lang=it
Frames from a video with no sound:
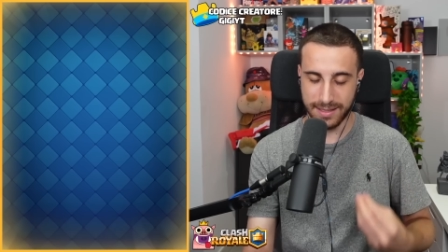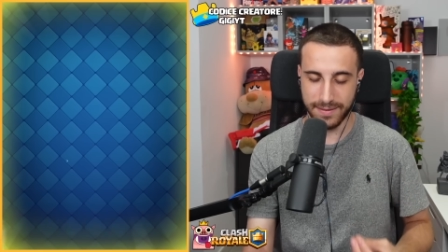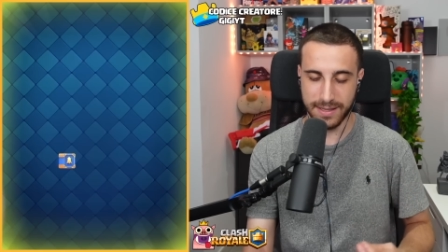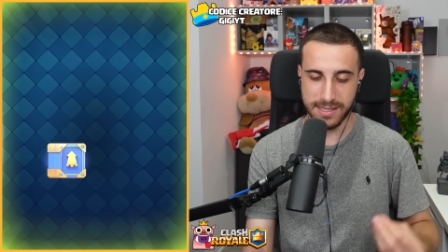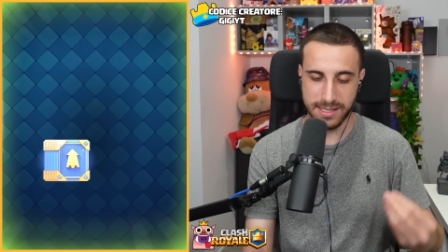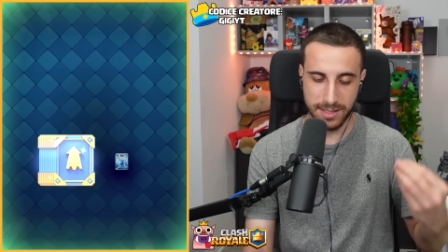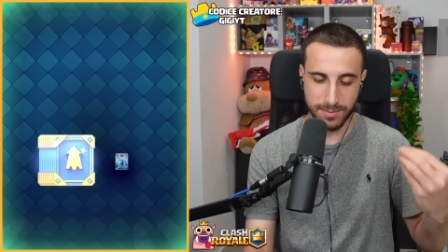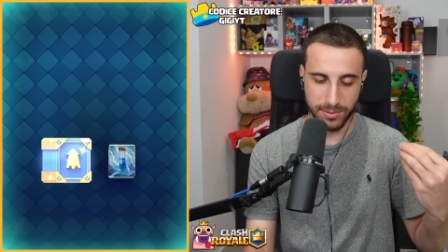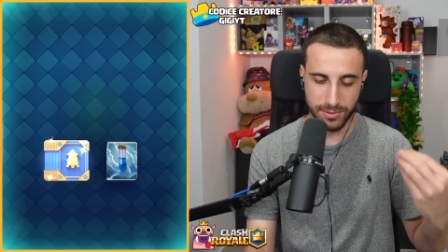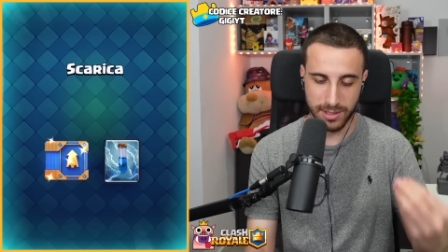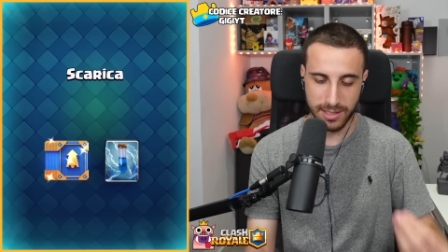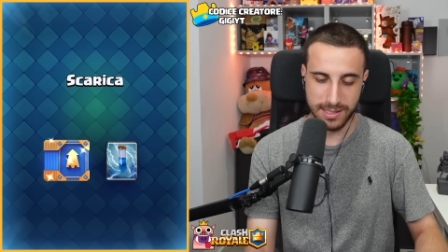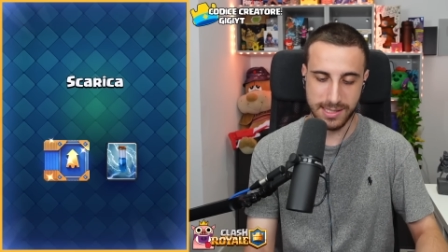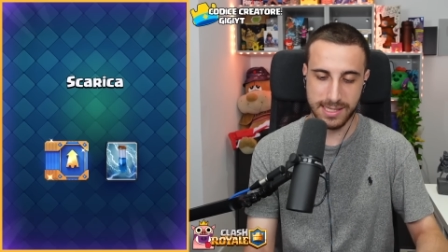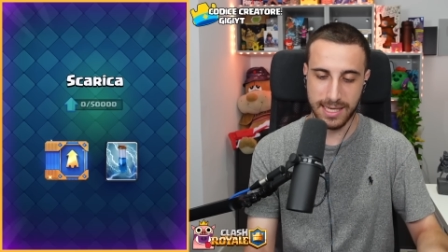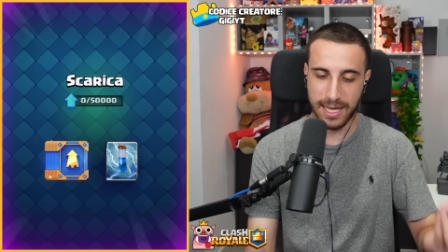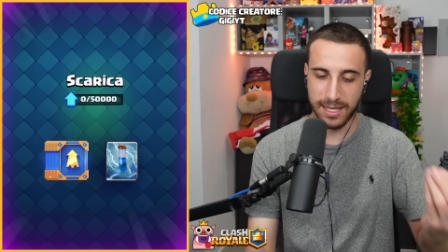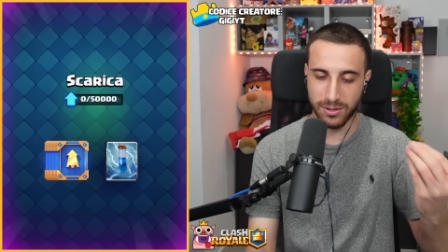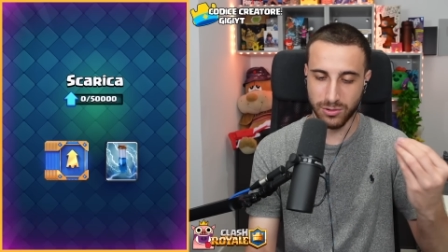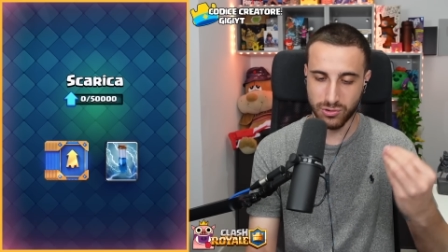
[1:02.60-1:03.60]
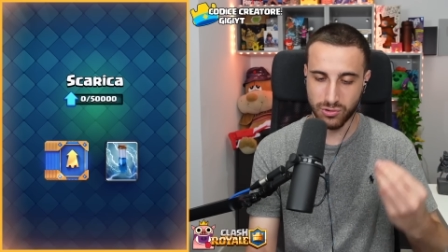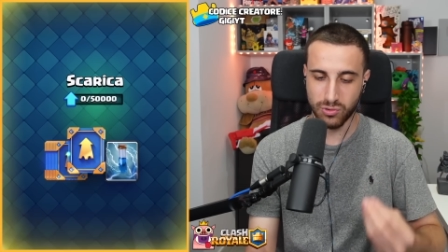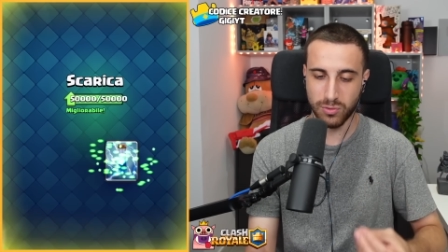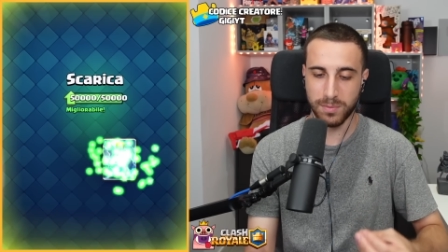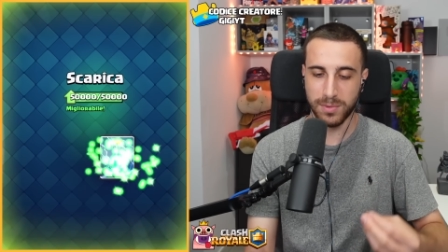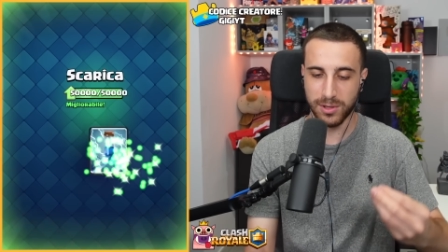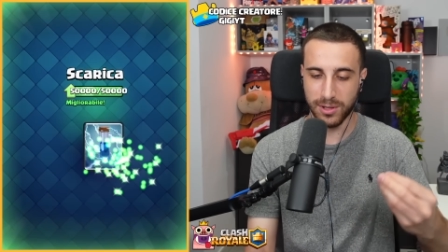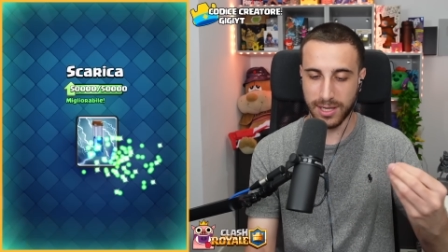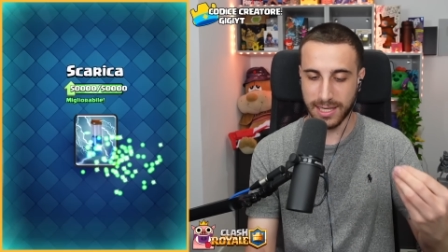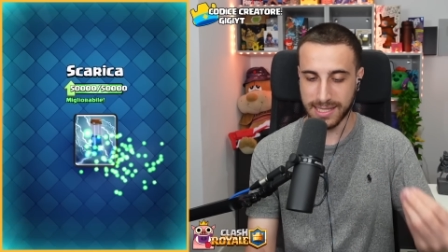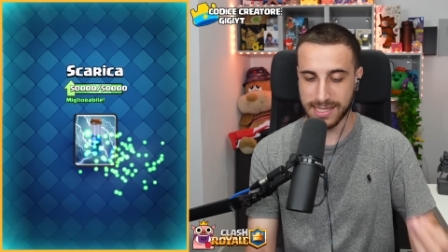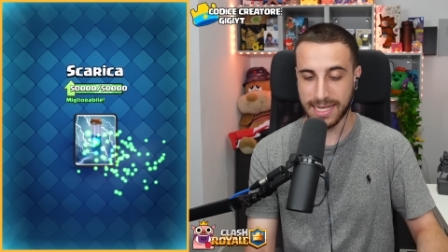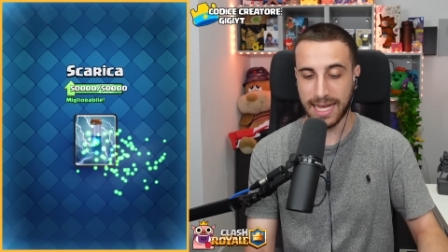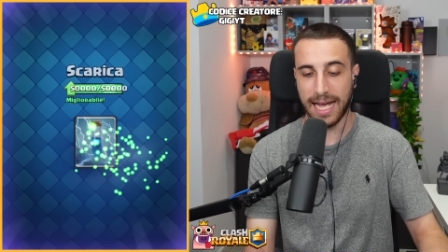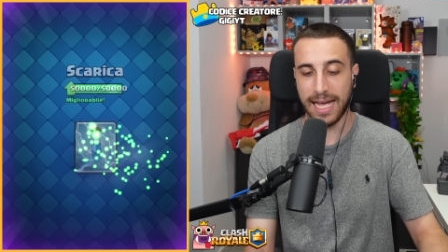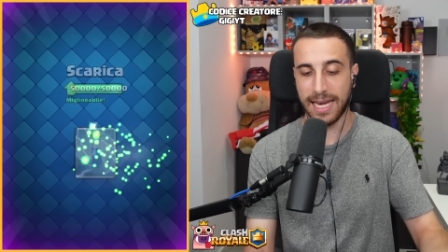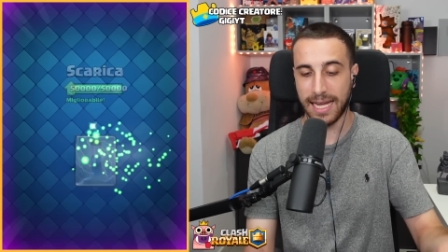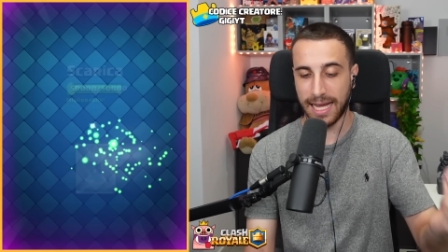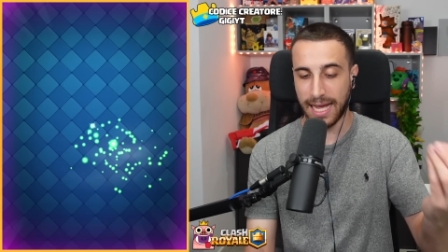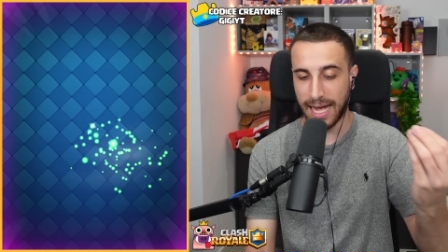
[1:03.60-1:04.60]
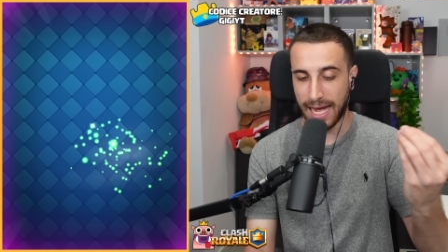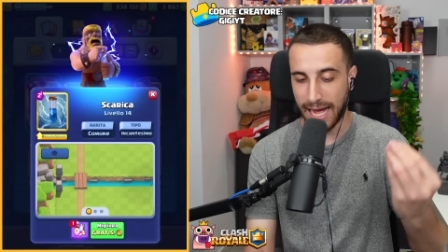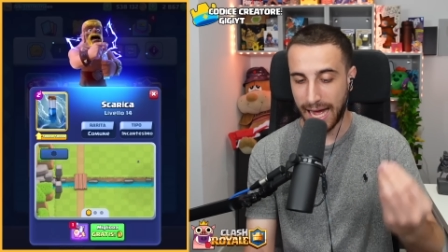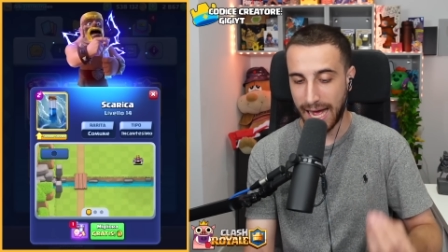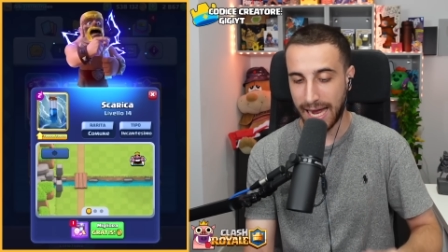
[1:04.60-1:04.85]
avessi potenziato subito la scarica